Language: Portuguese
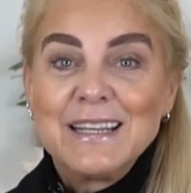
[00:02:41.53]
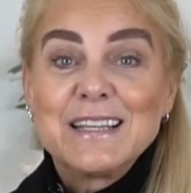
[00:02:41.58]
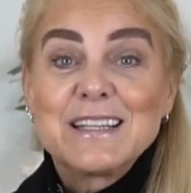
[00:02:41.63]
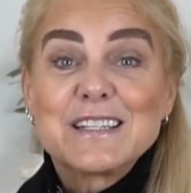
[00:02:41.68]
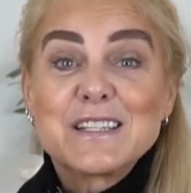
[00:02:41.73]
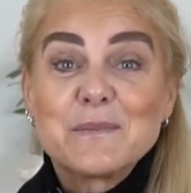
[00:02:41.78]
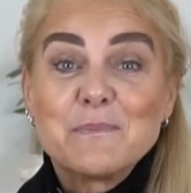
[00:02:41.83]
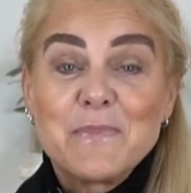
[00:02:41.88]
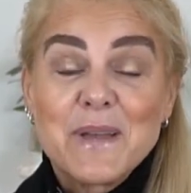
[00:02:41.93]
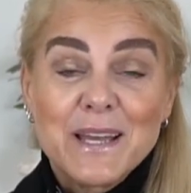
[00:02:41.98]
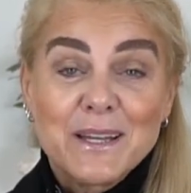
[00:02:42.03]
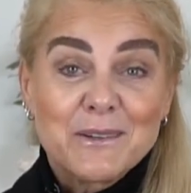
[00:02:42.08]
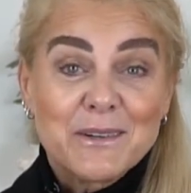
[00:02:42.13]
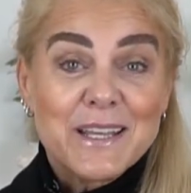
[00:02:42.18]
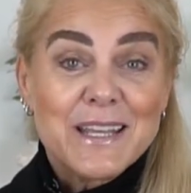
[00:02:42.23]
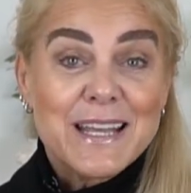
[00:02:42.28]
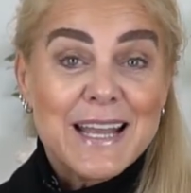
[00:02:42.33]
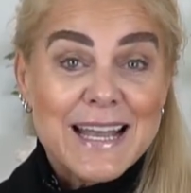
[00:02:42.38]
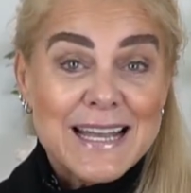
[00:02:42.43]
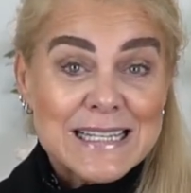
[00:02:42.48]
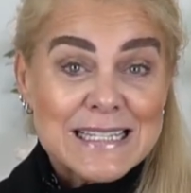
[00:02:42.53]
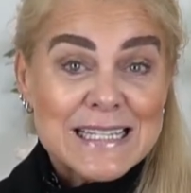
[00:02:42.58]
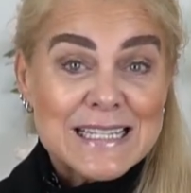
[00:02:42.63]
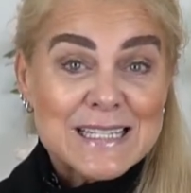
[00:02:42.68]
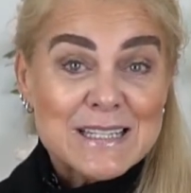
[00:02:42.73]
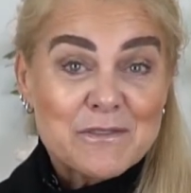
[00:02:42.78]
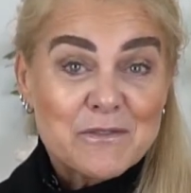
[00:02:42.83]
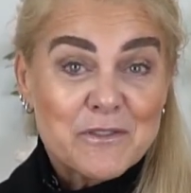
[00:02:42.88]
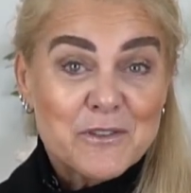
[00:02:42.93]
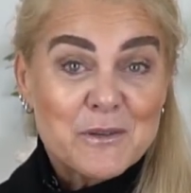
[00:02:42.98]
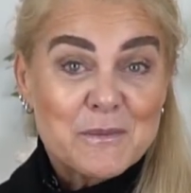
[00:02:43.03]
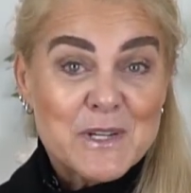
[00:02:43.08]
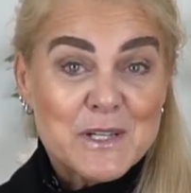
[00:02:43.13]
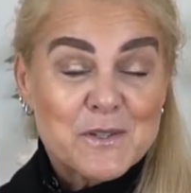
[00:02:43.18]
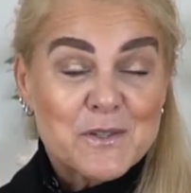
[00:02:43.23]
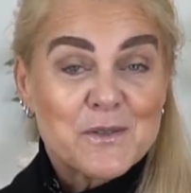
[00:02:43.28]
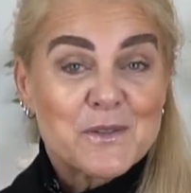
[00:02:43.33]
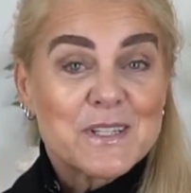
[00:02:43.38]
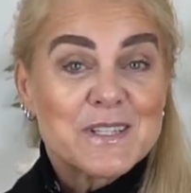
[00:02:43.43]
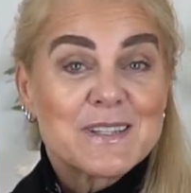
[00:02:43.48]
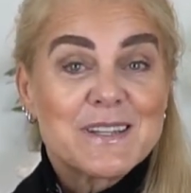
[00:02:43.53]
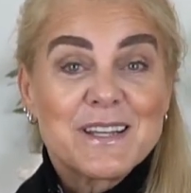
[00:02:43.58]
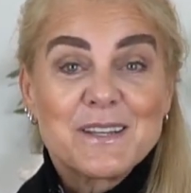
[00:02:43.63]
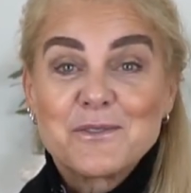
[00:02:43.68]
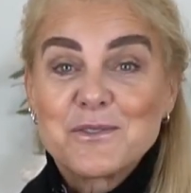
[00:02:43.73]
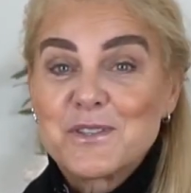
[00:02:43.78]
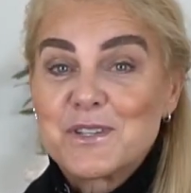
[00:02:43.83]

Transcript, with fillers: Espero que essas informações tenham